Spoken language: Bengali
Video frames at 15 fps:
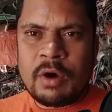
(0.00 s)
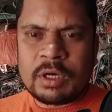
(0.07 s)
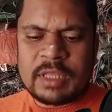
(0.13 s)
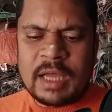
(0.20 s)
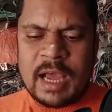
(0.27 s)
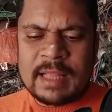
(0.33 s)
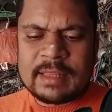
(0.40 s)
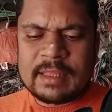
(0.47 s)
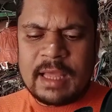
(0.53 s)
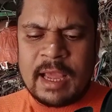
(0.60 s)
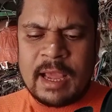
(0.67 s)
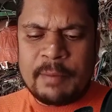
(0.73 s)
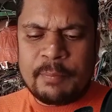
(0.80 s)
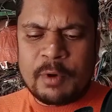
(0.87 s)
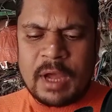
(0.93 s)
অর্থাৎ
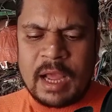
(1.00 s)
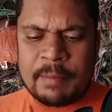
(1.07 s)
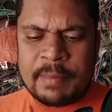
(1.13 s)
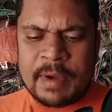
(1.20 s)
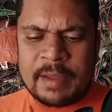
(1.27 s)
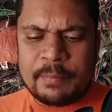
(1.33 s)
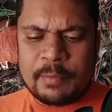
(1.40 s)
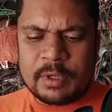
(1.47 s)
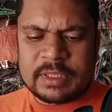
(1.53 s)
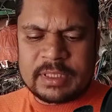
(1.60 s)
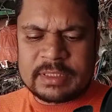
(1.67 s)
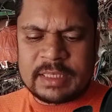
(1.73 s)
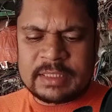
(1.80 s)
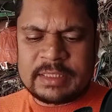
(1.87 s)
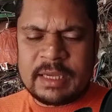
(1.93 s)
ভাই বলতে
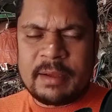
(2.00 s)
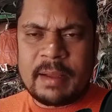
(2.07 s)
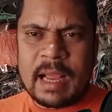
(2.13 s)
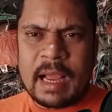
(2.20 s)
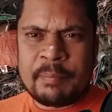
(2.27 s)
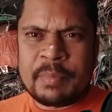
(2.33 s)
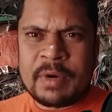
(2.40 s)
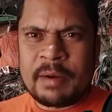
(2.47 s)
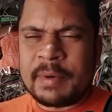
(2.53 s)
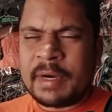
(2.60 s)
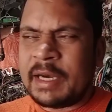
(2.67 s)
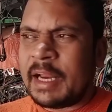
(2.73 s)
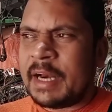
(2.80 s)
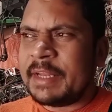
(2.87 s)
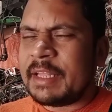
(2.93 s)
চাইছে আপনার
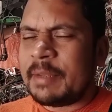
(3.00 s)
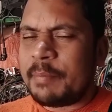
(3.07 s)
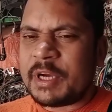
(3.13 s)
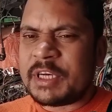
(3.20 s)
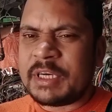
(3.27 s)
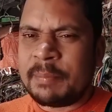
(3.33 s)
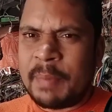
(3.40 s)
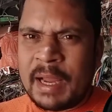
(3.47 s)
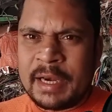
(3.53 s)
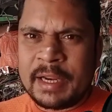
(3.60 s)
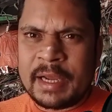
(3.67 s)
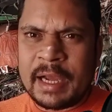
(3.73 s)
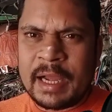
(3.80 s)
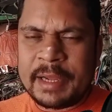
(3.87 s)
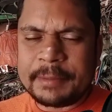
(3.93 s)
ব্যাটারিতে বেশি পানি
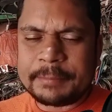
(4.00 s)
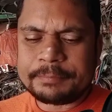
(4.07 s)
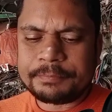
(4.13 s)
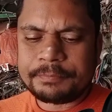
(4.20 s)
খায়